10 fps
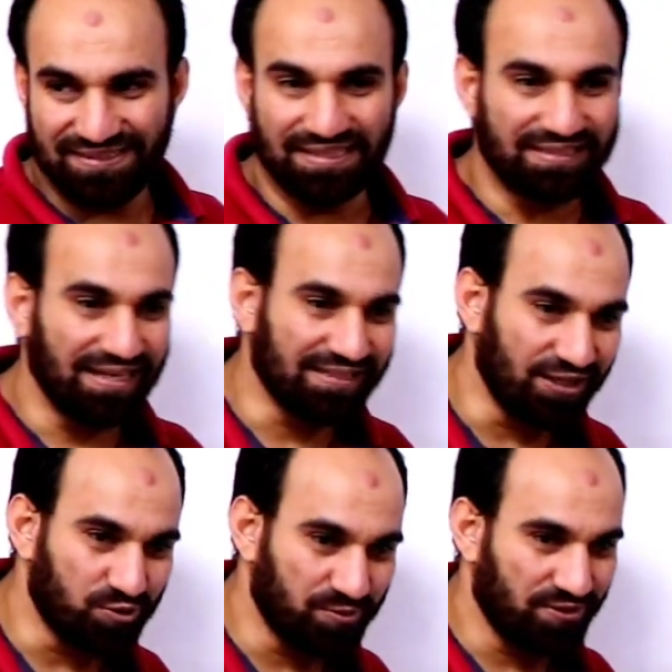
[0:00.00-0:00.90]
ده التلاتة
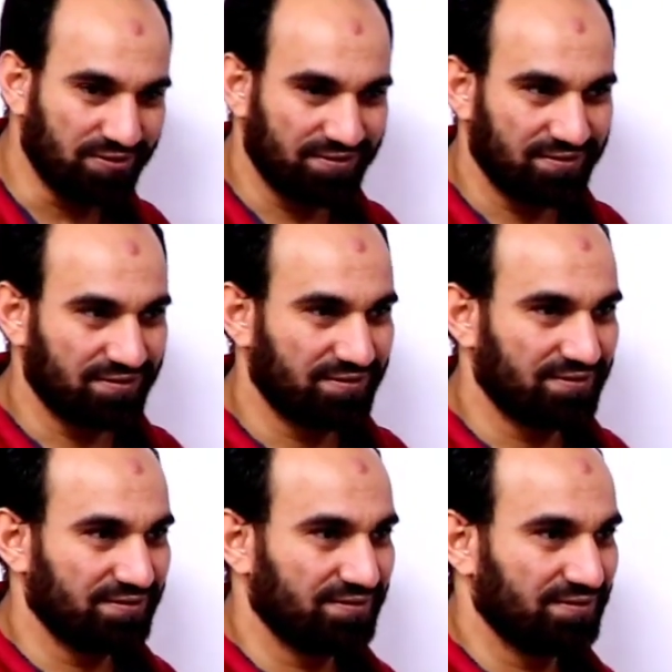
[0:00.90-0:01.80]
أيزوميرات
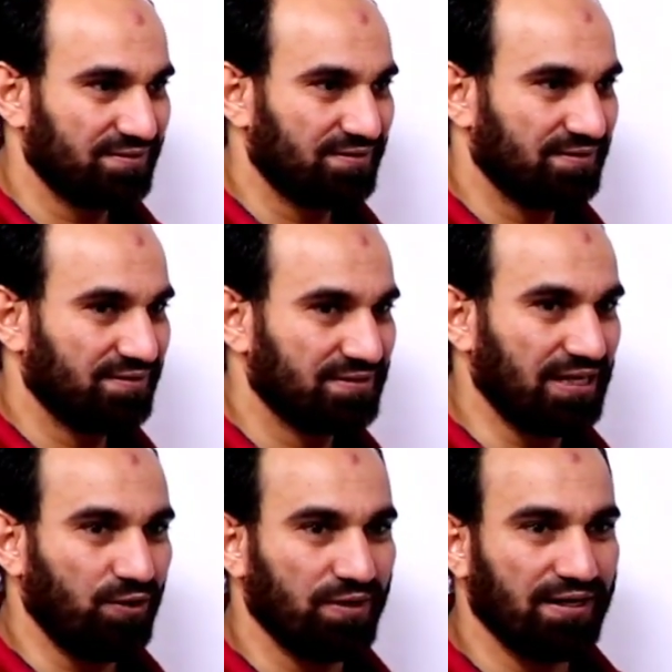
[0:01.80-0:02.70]

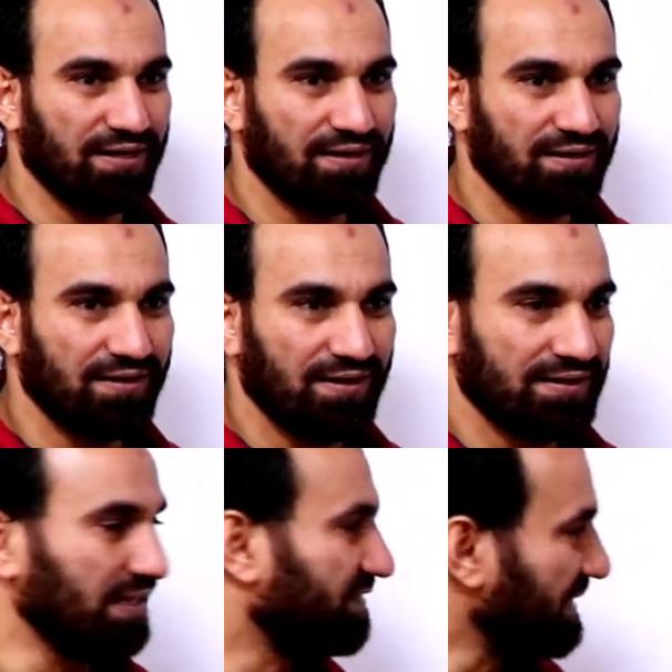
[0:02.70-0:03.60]
صح ولا لأ؟
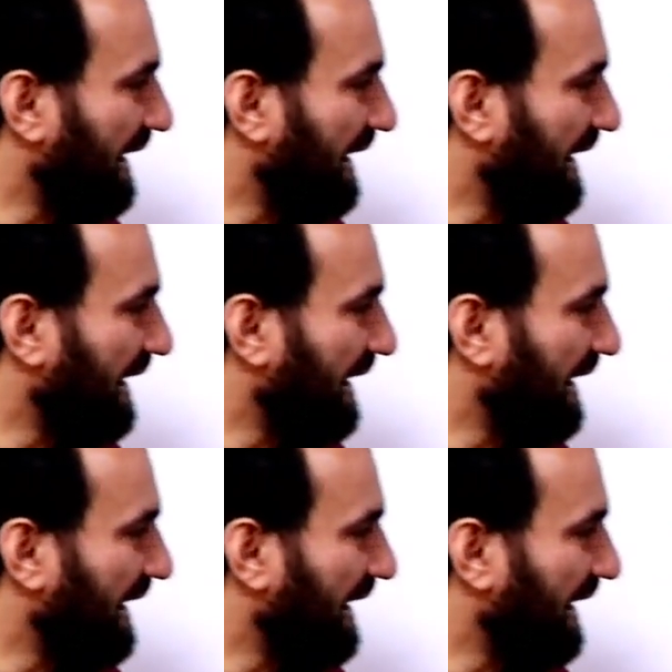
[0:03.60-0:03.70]
نفس